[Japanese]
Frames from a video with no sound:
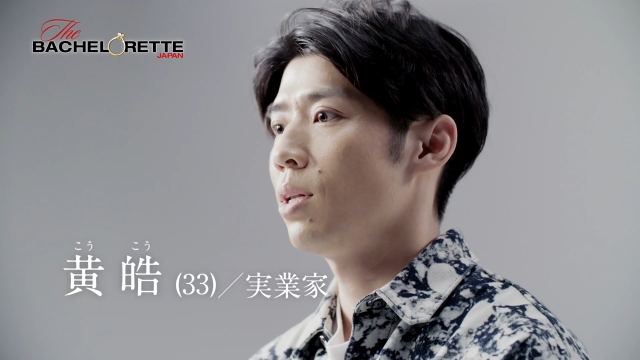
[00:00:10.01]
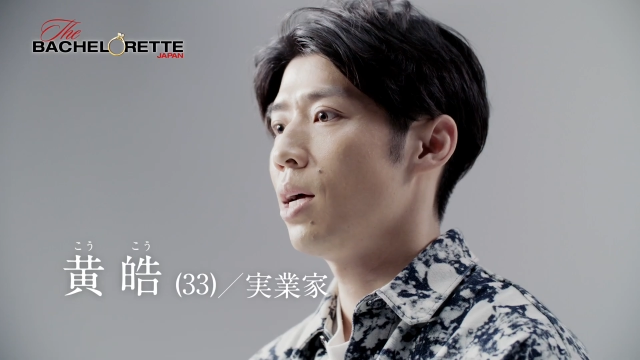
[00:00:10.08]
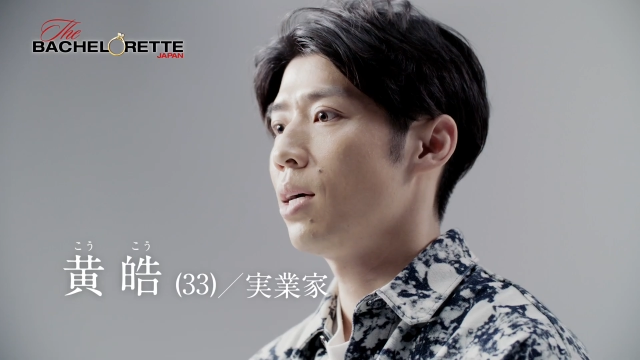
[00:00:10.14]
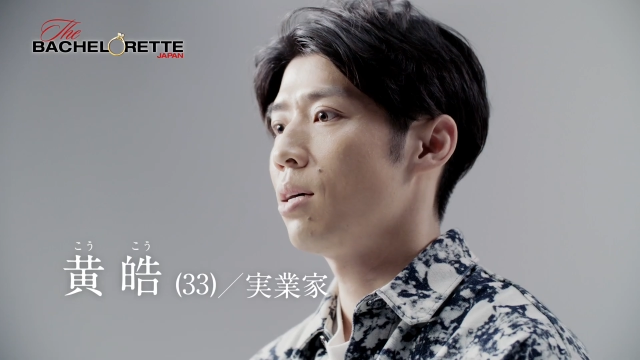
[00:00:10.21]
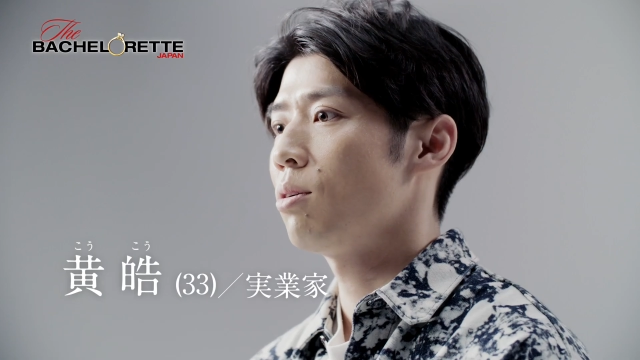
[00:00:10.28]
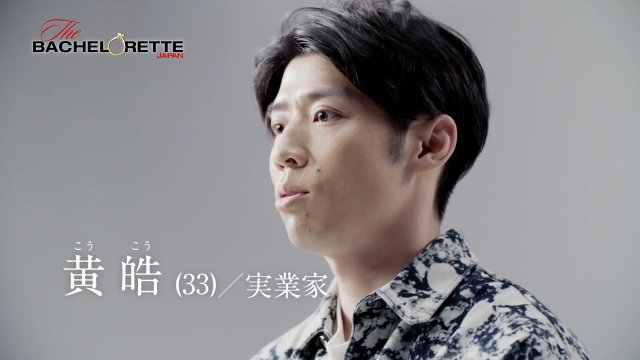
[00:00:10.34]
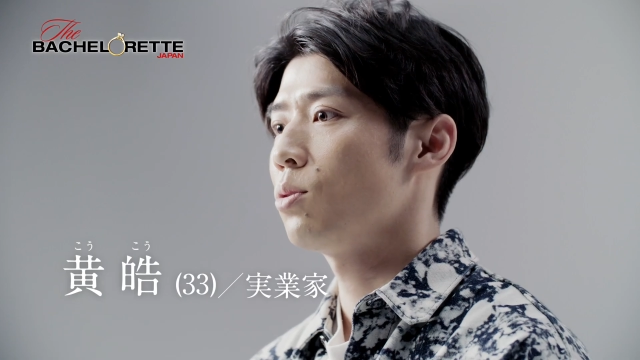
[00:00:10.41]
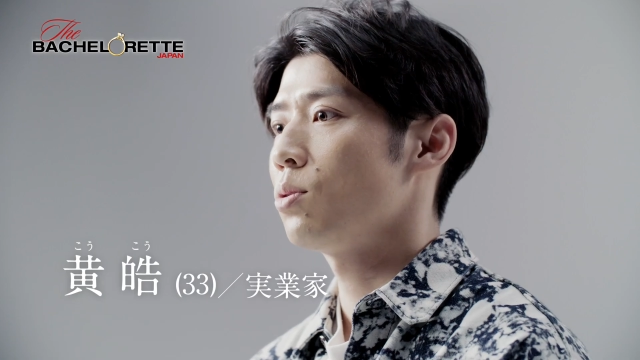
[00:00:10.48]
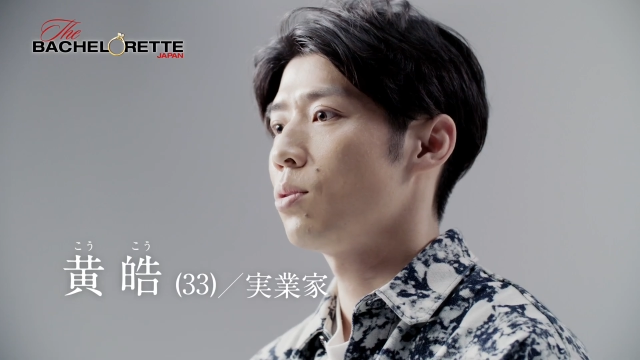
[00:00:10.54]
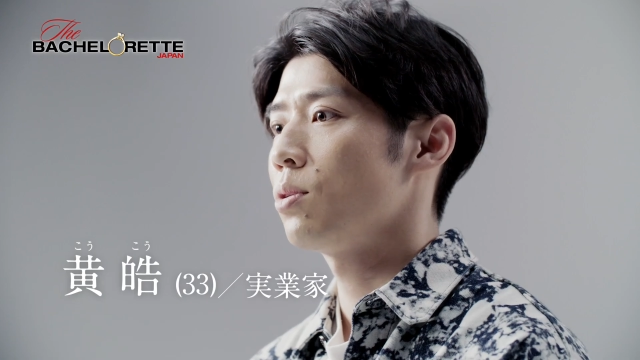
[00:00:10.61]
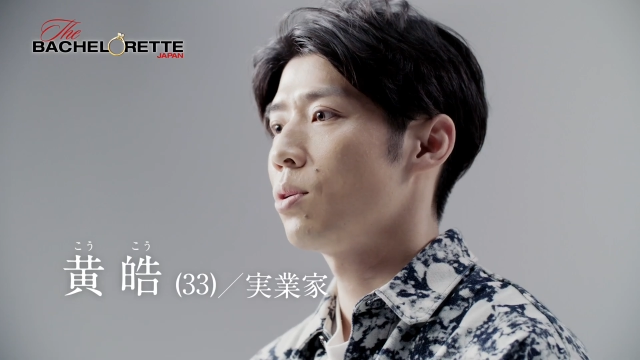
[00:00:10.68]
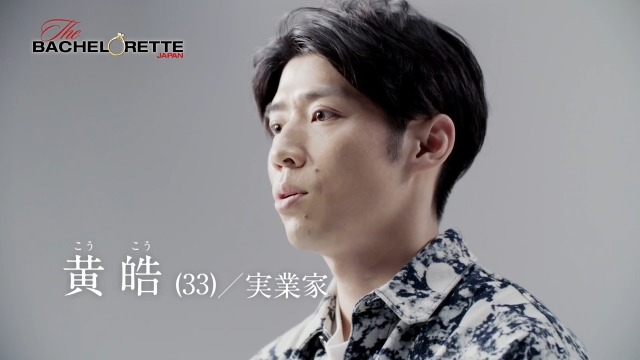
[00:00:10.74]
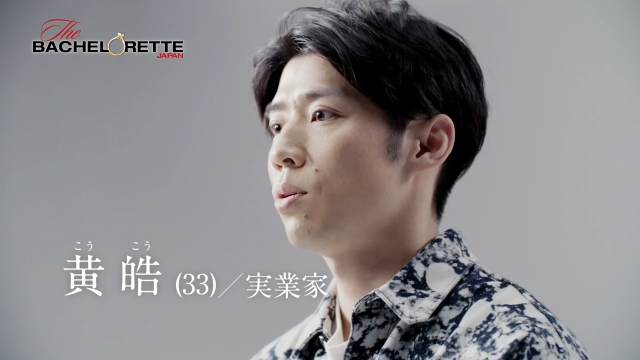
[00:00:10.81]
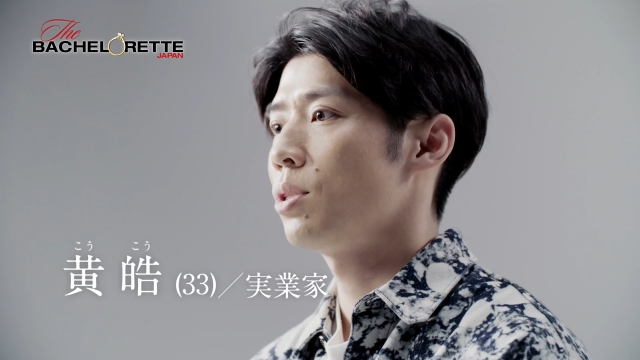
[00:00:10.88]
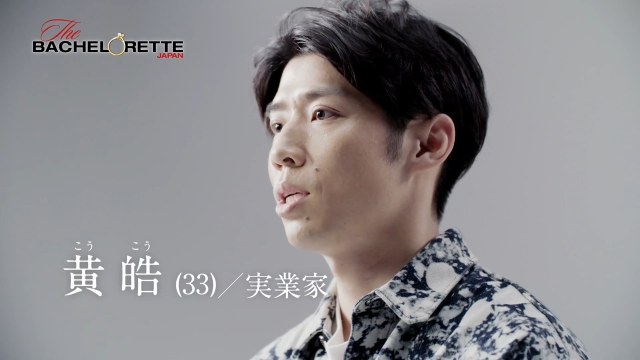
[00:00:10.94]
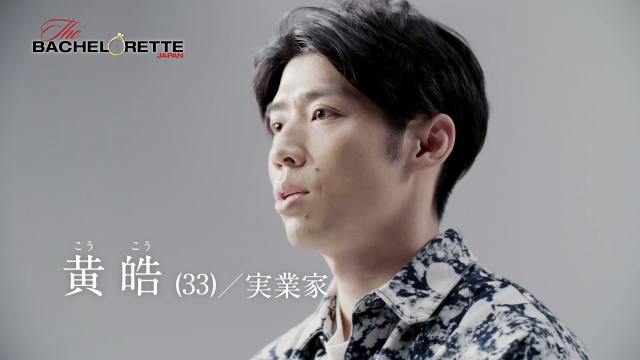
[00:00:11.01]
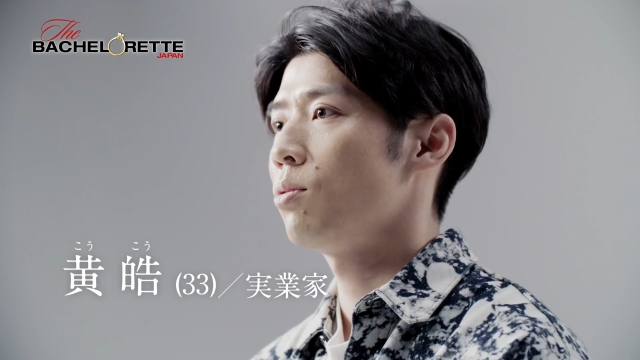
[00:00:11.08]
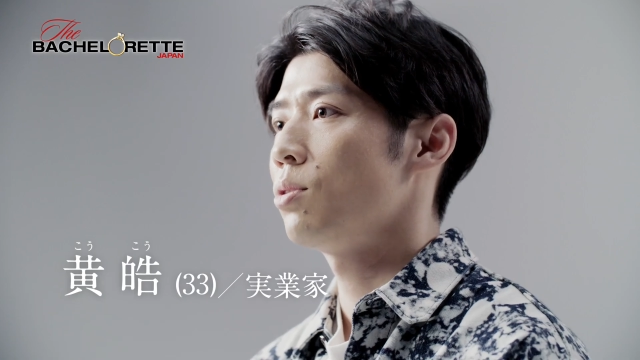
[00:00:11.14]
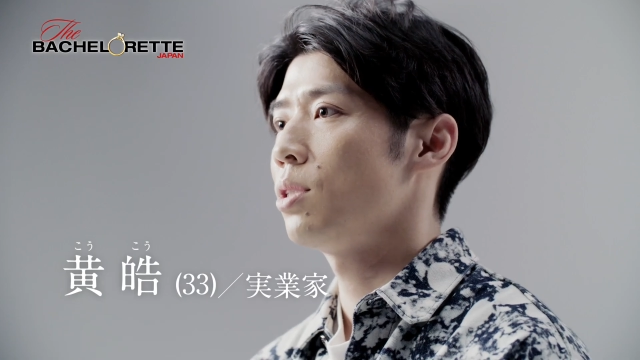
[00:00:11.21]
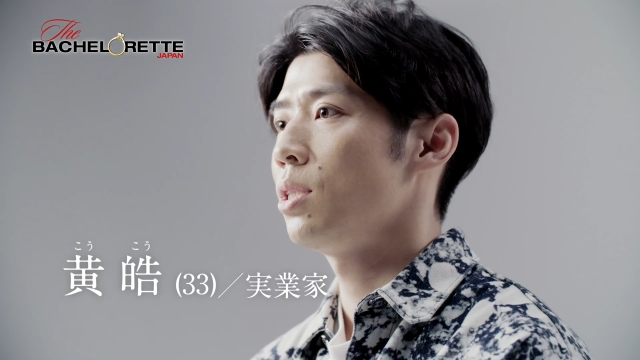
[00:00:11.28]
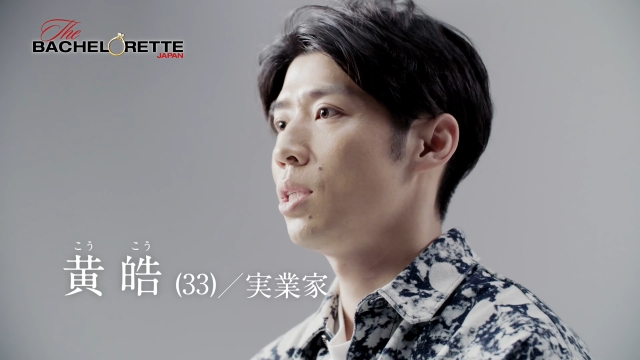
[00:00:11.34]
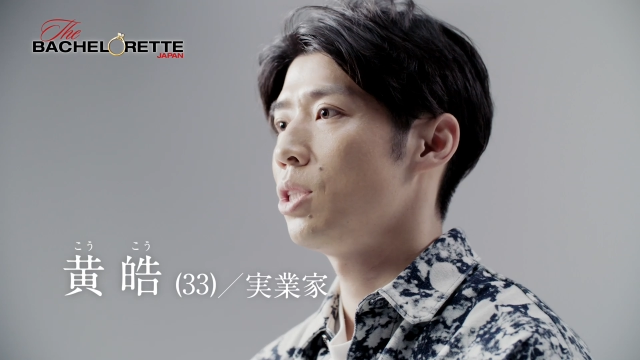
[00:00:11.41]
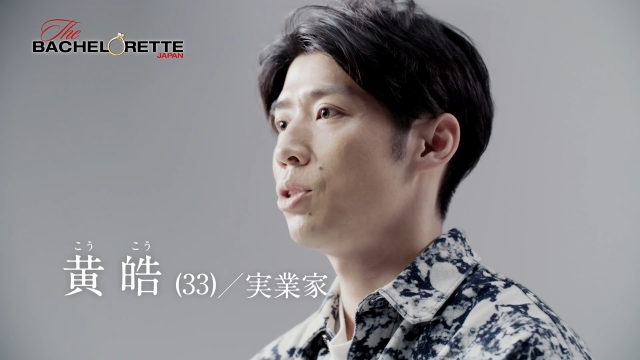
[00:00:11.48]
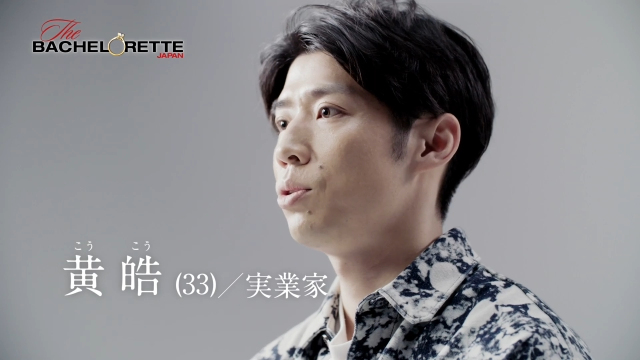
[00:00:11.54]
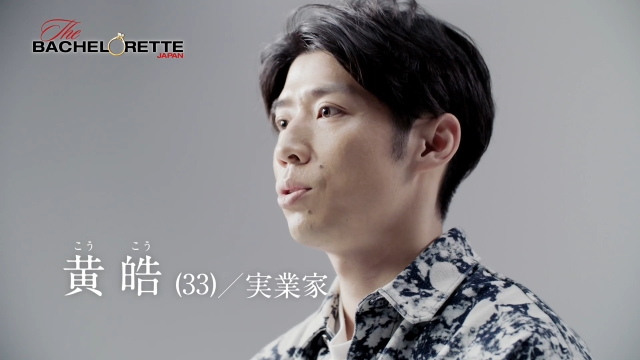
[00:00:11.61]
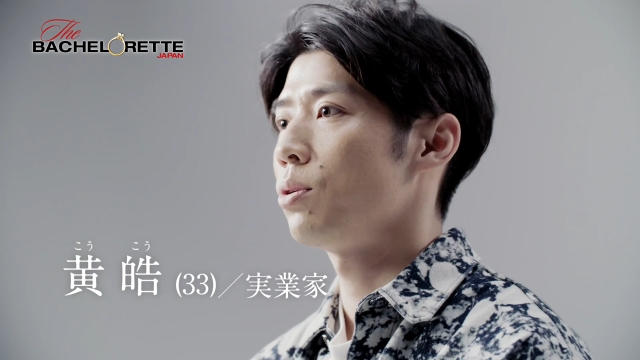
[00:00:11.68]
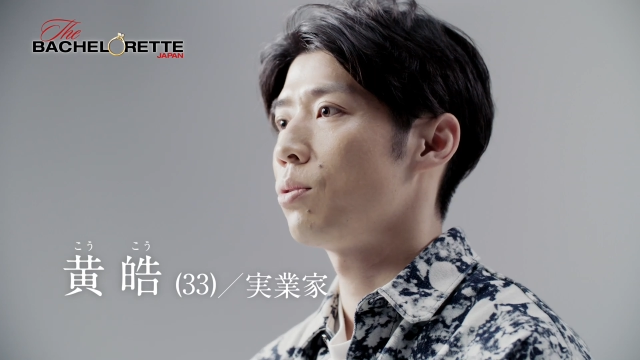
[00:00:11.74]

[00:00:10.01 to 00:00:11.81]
大学を卒業した後に就